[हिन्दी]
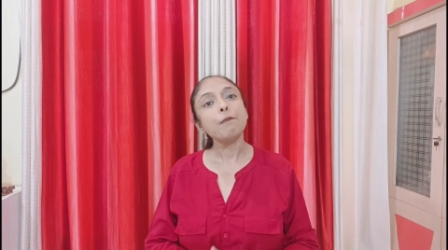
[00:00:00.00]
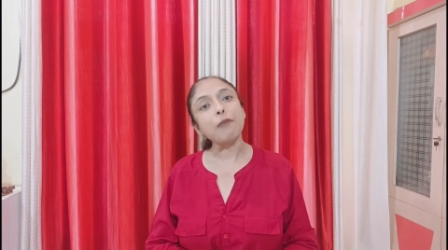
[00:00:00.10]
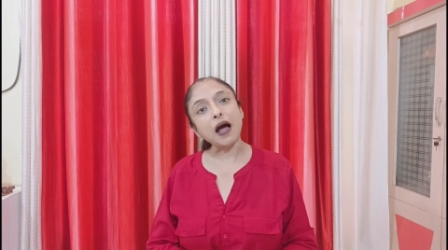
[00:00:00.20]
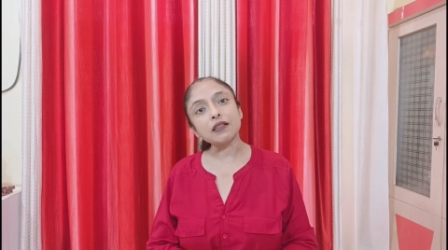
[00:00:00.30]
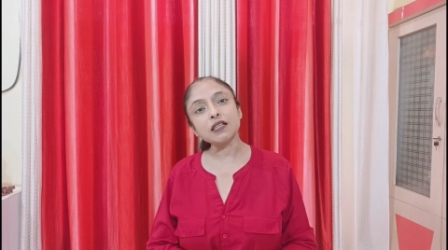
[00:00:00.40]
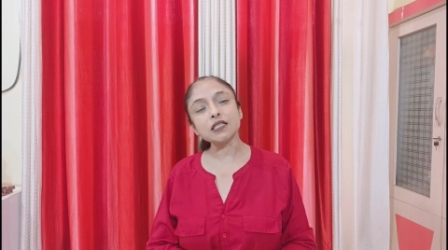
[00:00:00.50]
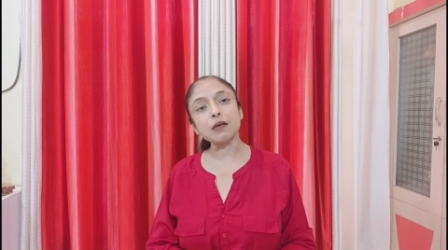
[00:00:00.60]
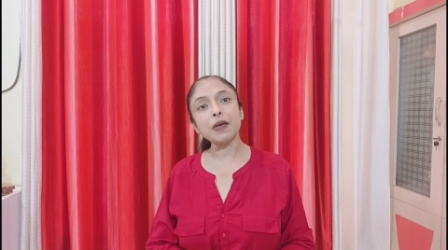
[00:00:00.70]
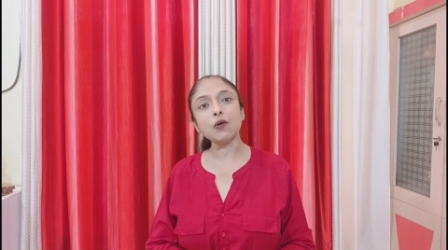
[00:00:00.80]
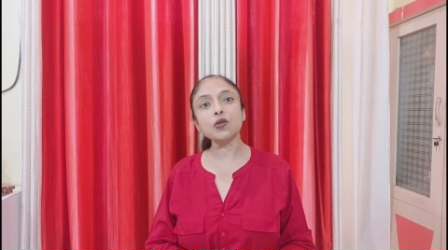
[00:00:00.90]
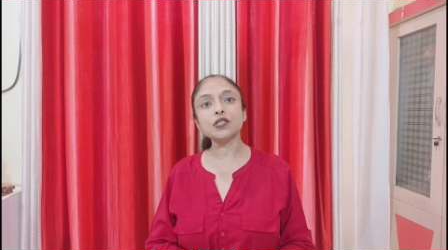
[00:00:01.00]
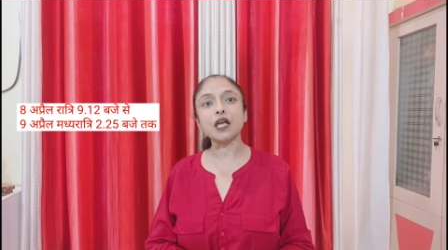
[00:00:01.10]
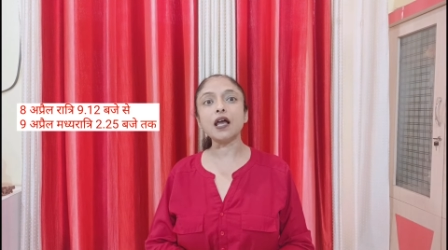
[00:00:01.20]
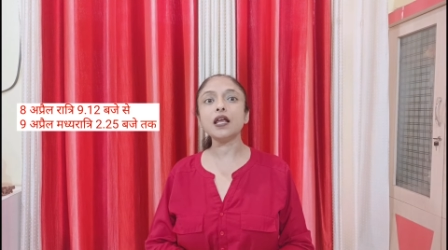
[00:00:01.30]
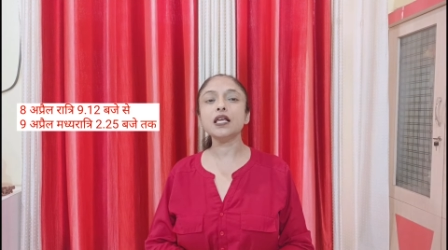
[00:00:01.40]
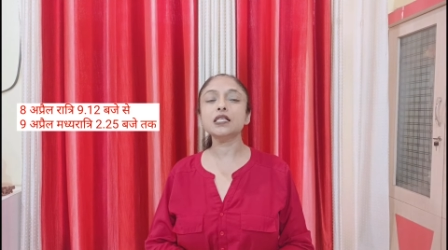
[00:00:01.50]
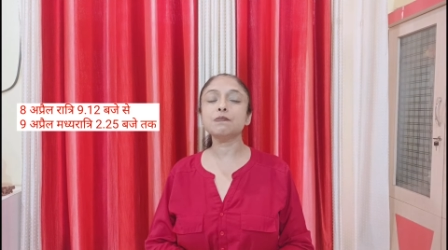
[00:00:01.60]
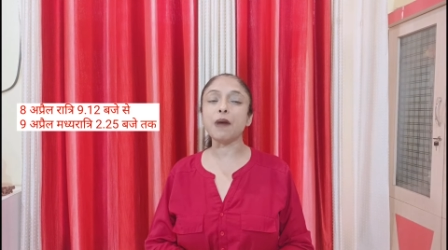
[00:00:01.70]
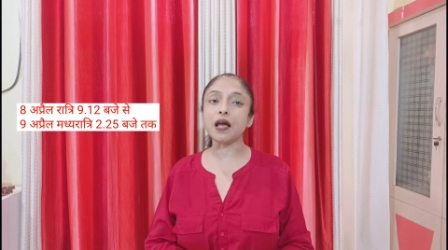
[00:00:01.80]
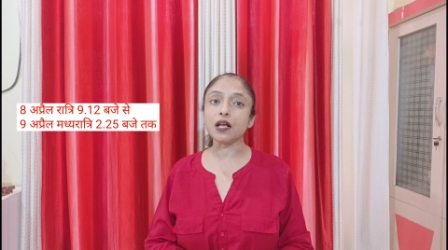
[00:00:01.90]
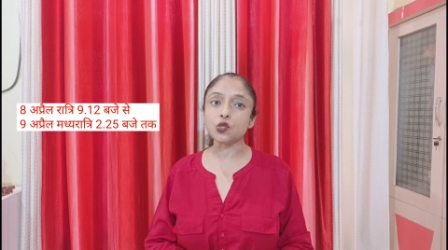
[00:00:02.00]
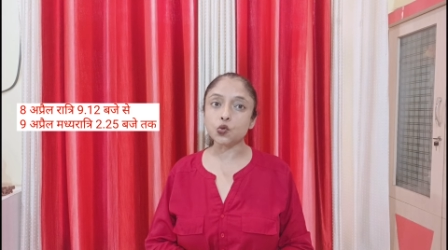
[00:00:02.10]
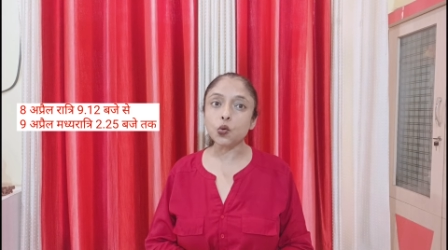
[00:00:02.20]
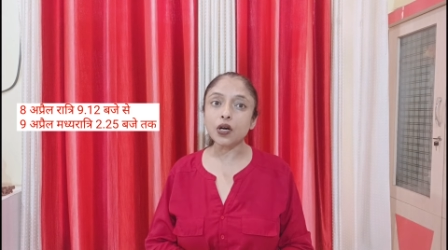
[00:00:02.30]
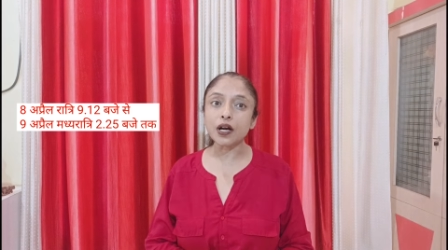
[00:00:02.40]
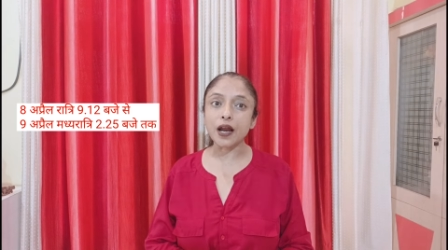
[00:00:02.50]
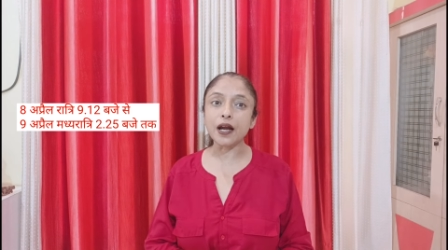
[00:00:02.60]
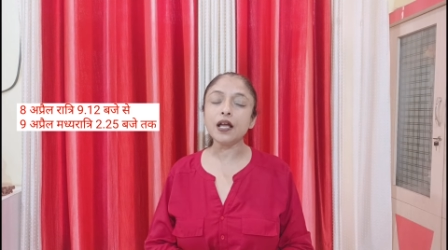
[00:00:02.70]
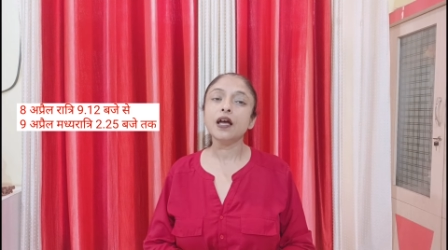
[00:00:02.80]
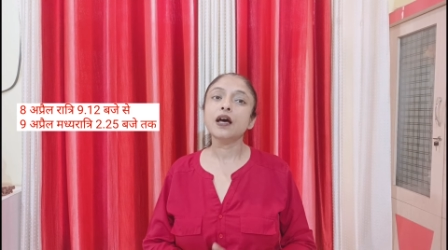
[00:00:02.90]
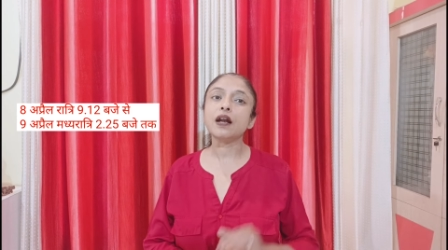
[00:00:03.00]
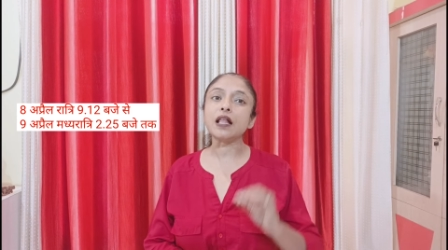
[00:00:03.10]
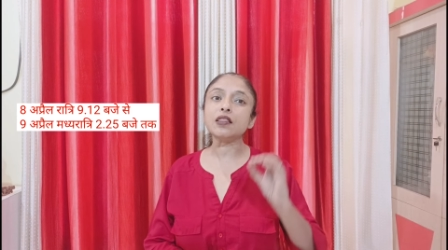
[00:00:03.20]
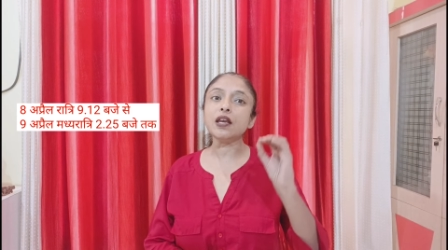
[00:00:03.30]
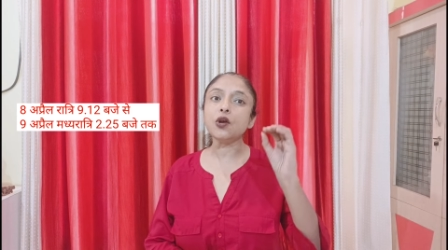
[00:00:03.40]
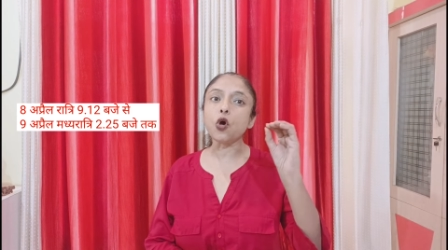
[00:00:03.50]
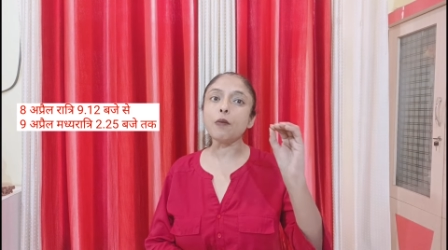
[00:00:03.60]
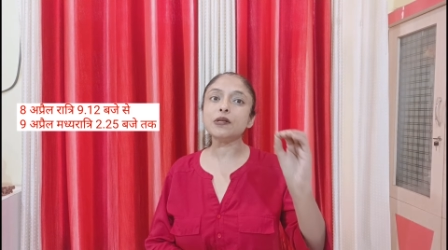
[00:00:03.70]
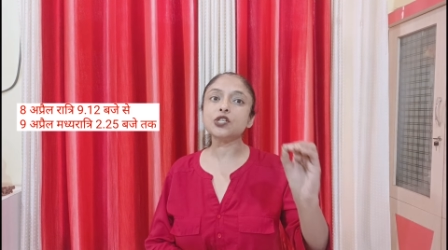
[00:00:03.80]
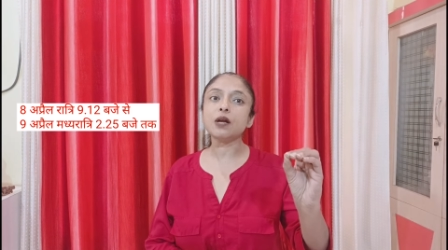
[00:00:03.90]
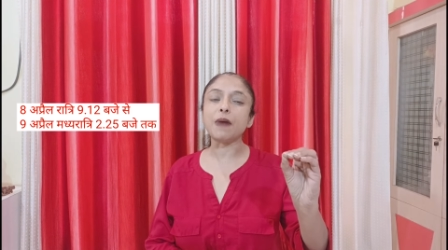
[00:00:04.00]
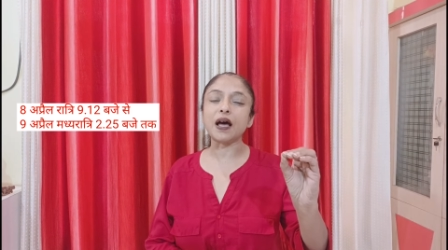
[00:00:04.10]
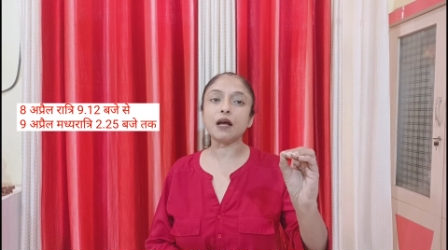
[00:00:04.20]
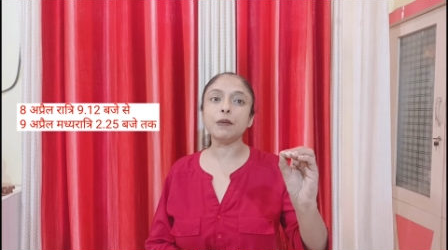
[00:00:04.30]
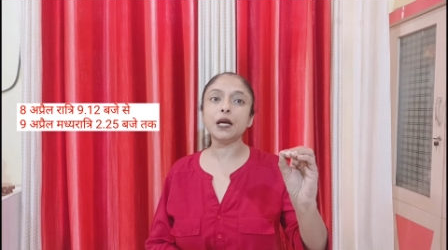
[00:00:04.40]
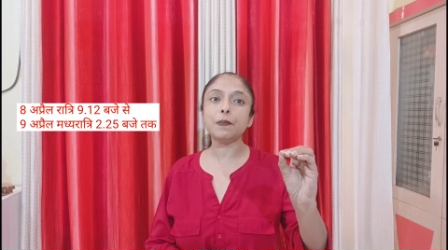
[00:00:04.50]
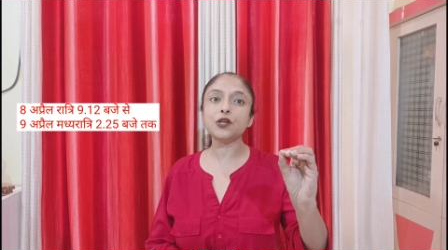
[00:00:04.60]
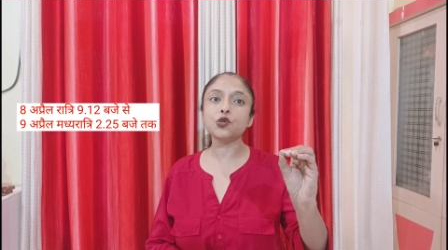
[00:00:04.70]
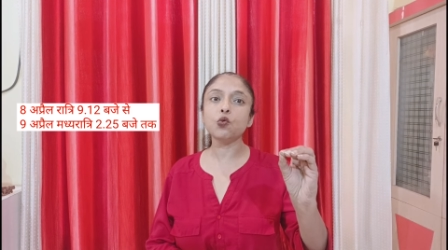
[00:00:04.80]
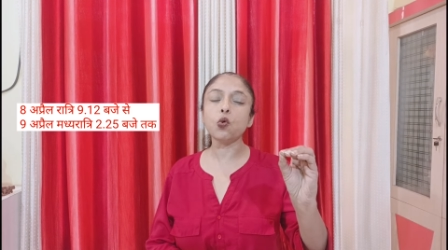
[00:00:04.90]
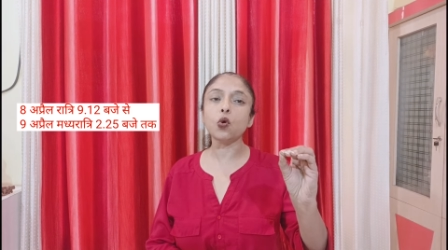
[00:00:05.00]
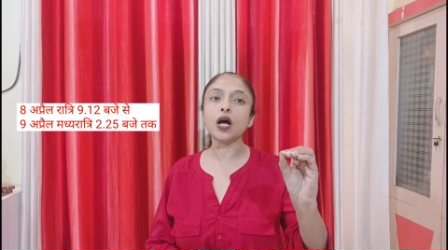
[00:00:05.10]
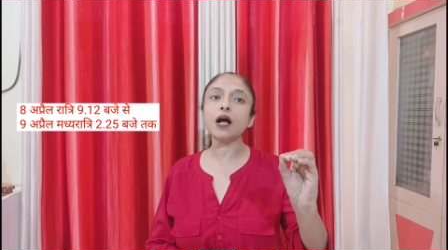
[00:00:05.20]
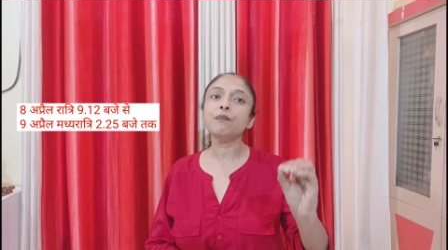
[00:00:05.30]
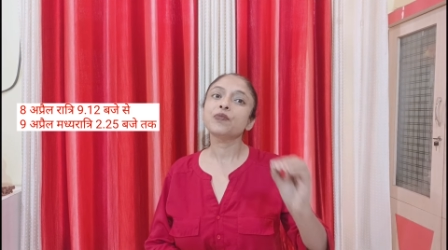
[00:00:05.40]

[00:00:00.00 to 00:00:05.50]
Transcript: भारतीय समय अनुसार इस बार का सूर्य ग्रहण रात्रि नौ बजकर बारह मिनट पर शुरू होगा